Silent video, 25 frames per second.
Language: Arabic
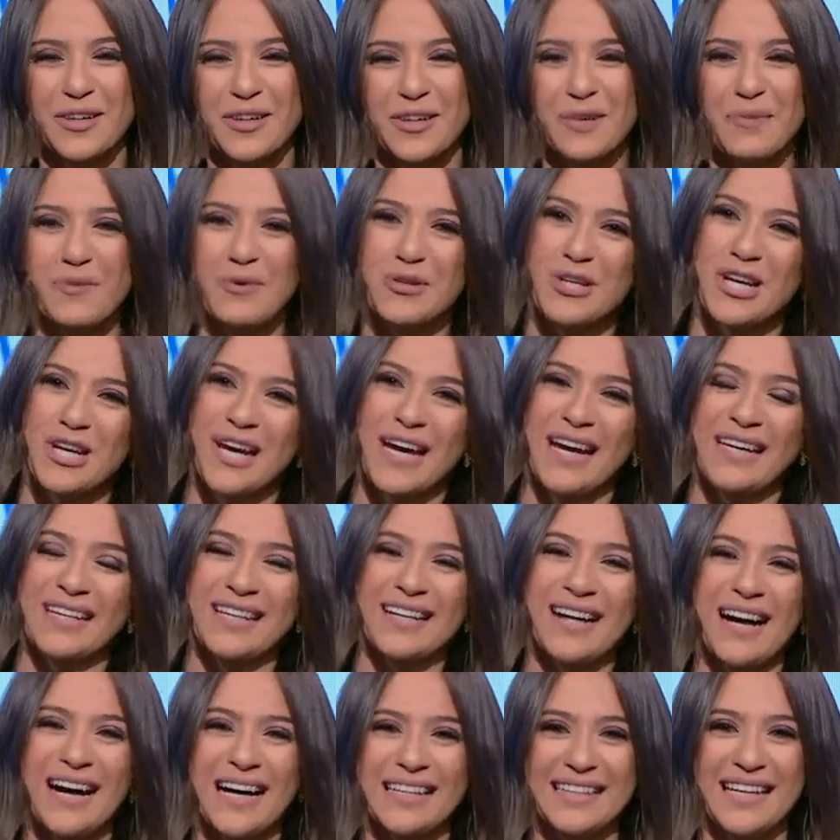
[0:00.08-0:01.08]
مشاهدي
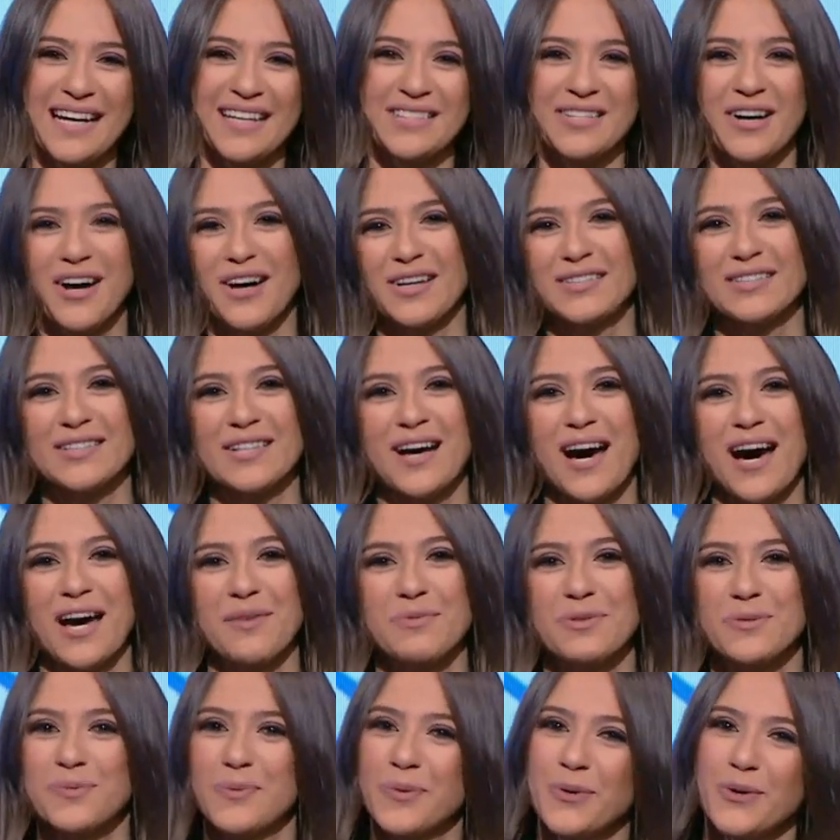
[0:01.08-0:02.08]
قناة اون تايم
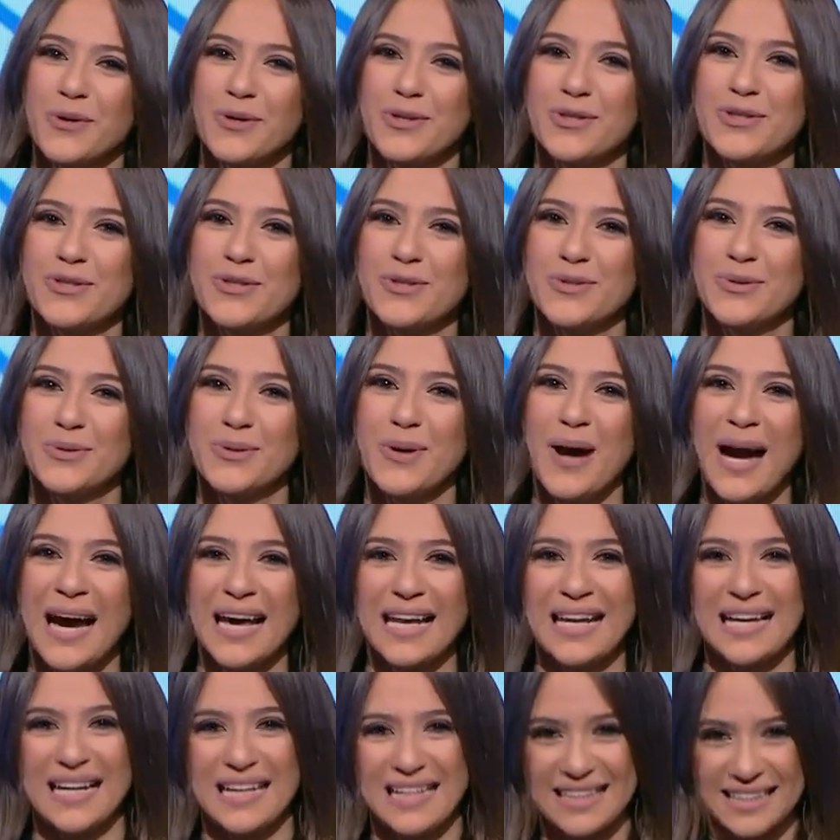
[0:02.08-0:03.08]
سبورتس 2
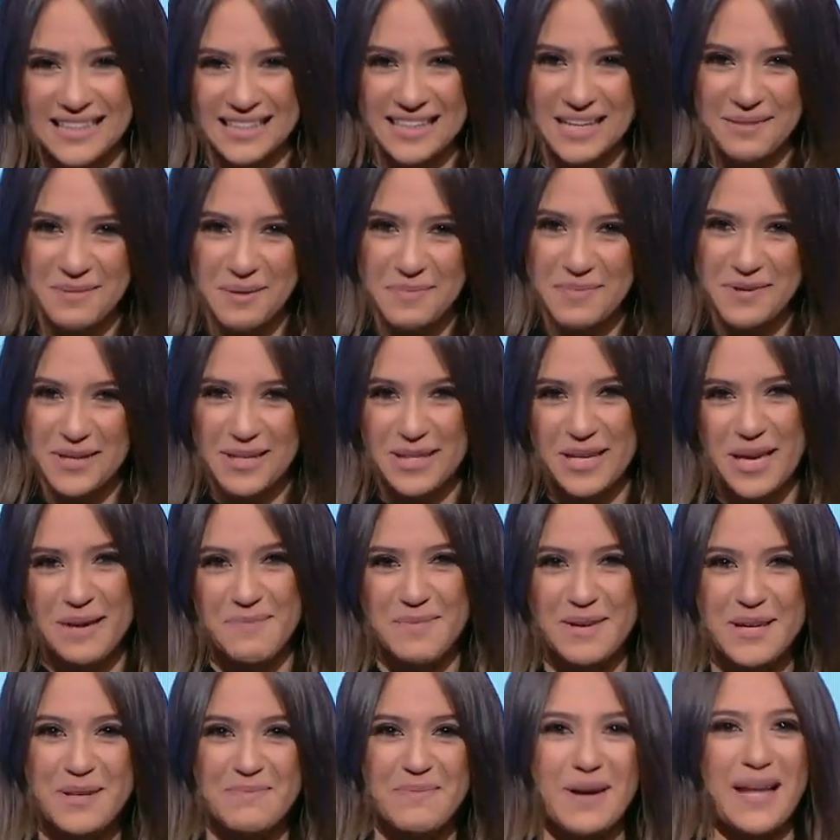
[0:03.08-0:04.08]
حلقة جديدة من
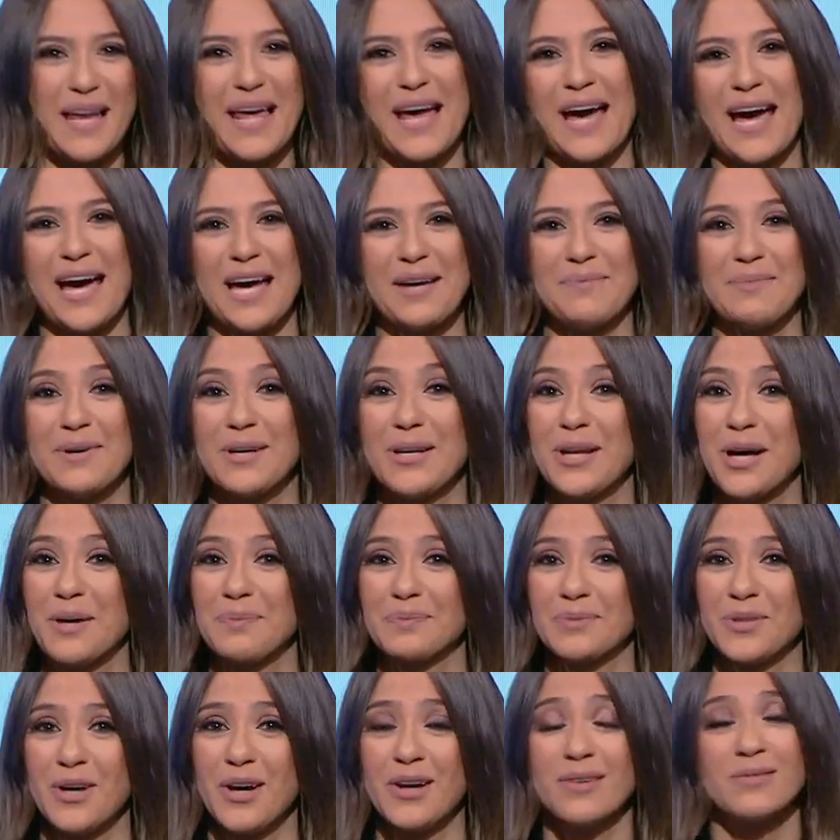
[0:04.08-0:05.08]
برنامج ملاعب
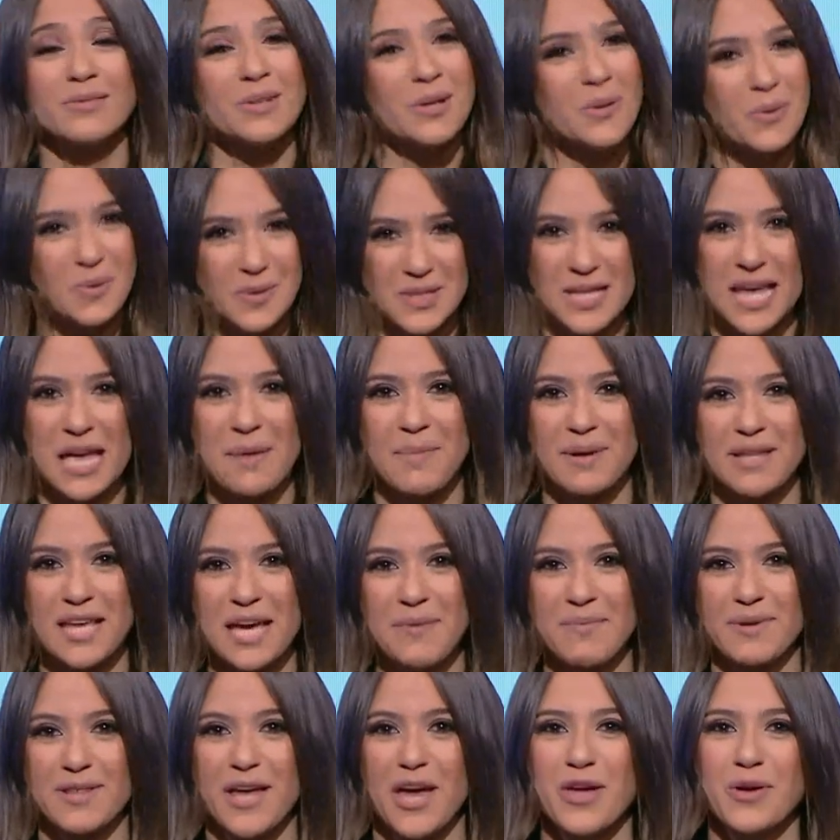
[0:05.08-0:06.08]
الأبطال وزي ما
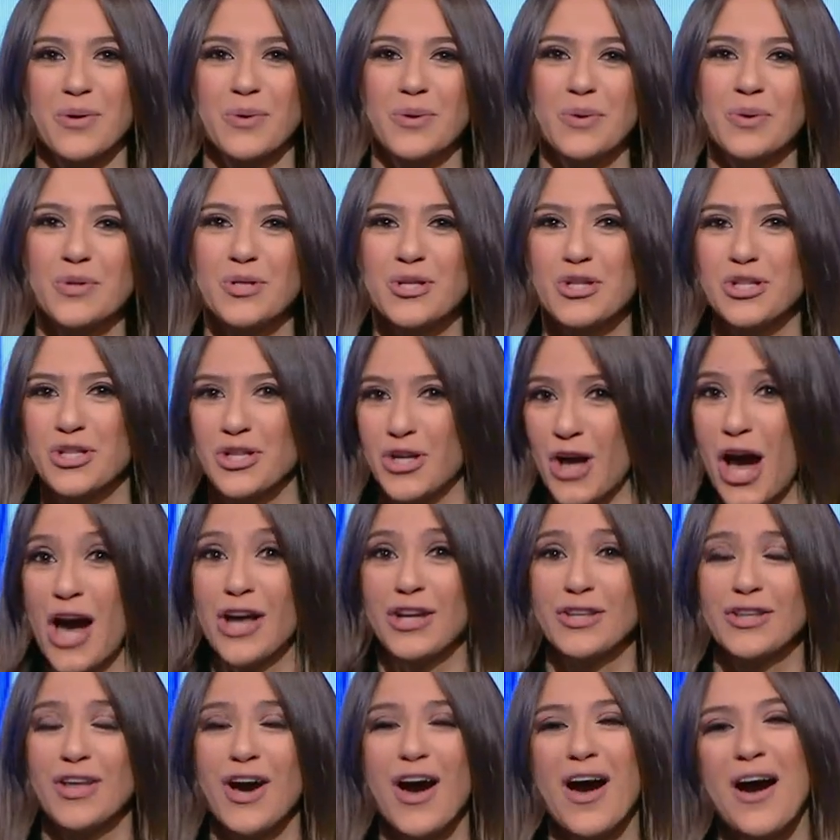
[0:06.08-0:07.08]
دايما هيكون
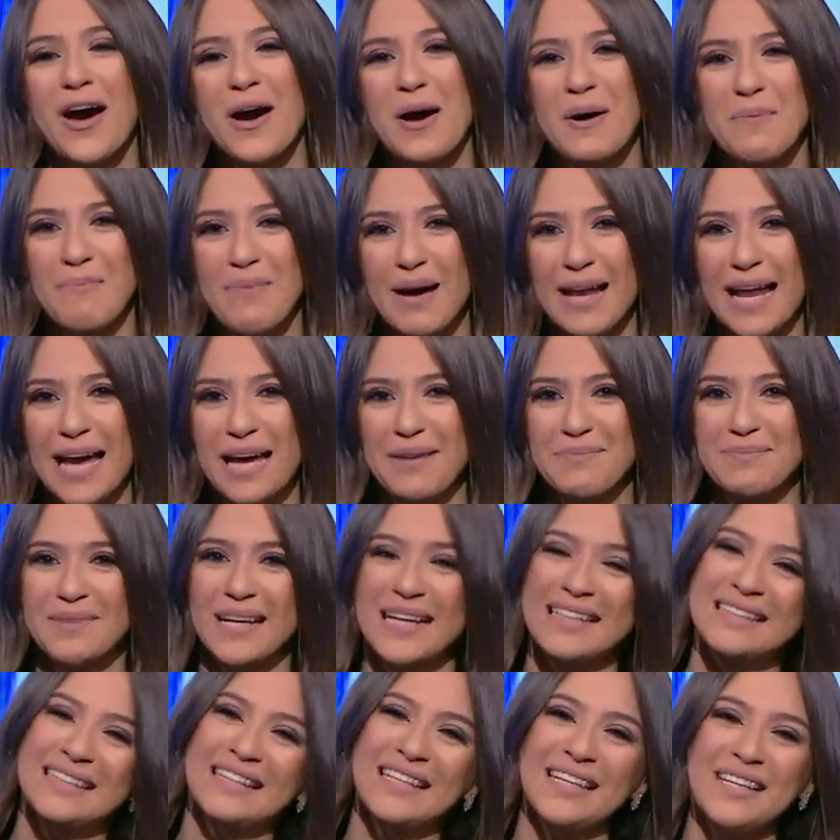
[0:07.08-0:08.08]
شعارنا ملاعبنا
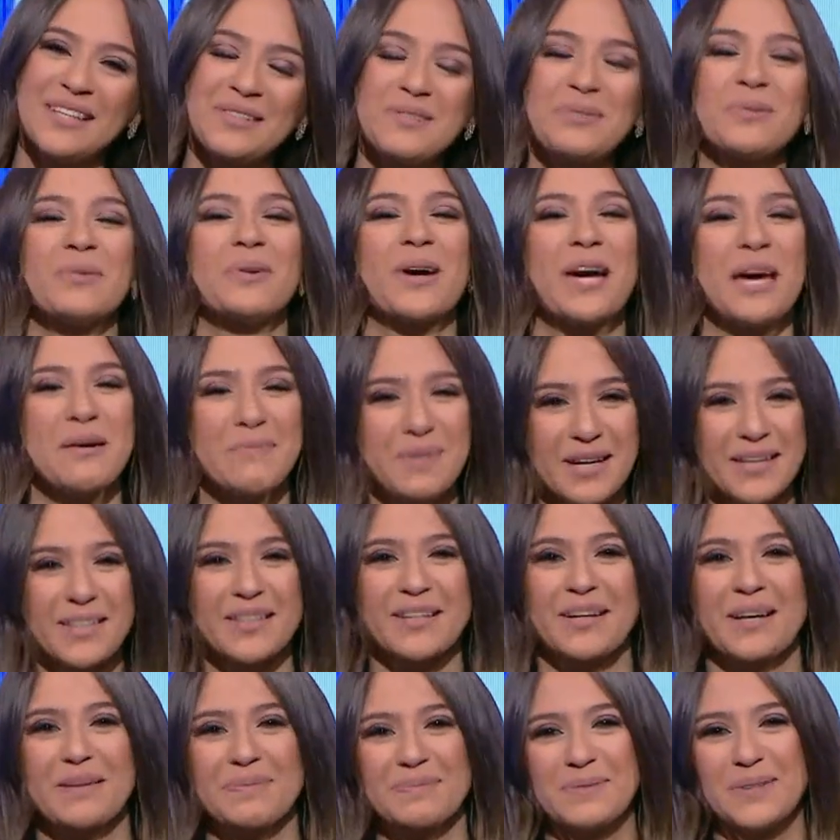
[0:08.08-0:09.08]
كتير وكمان
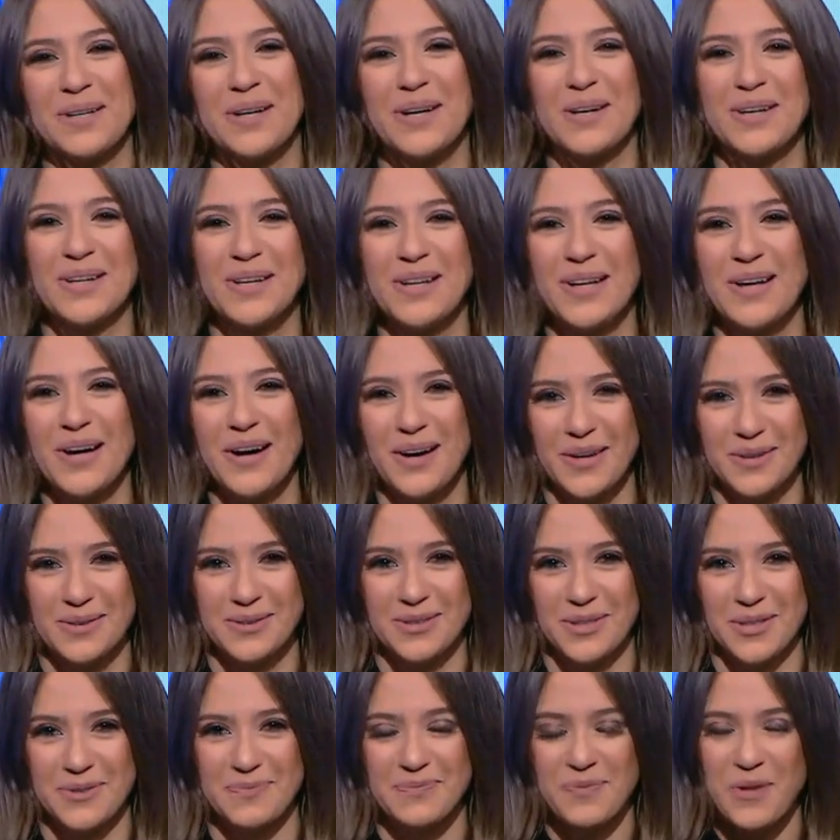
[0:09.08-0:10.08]
الابطال
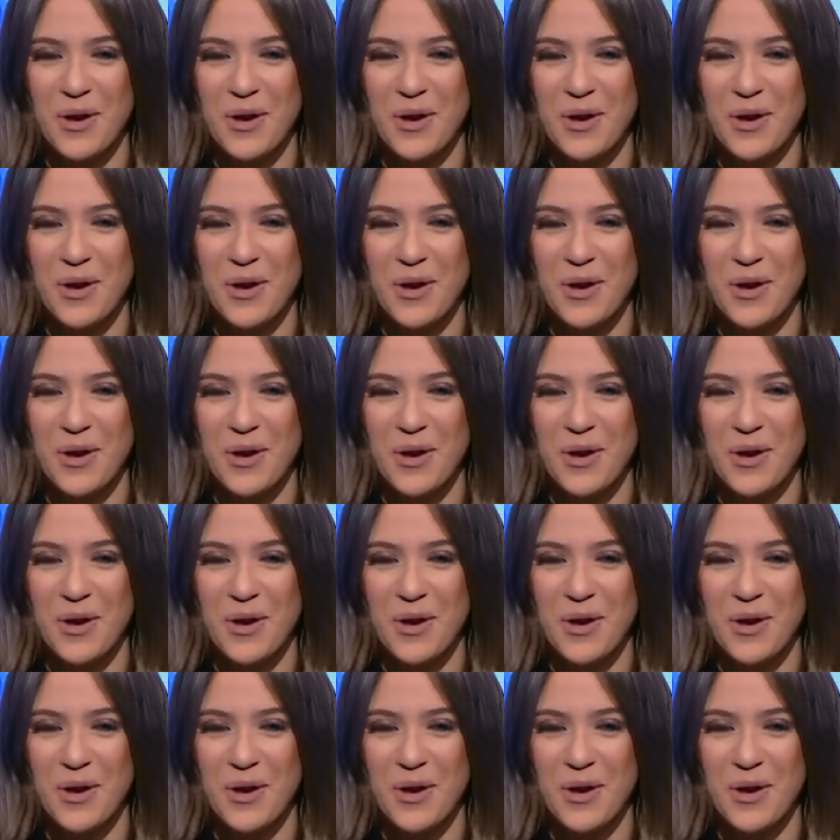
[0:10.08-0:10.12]
اكتر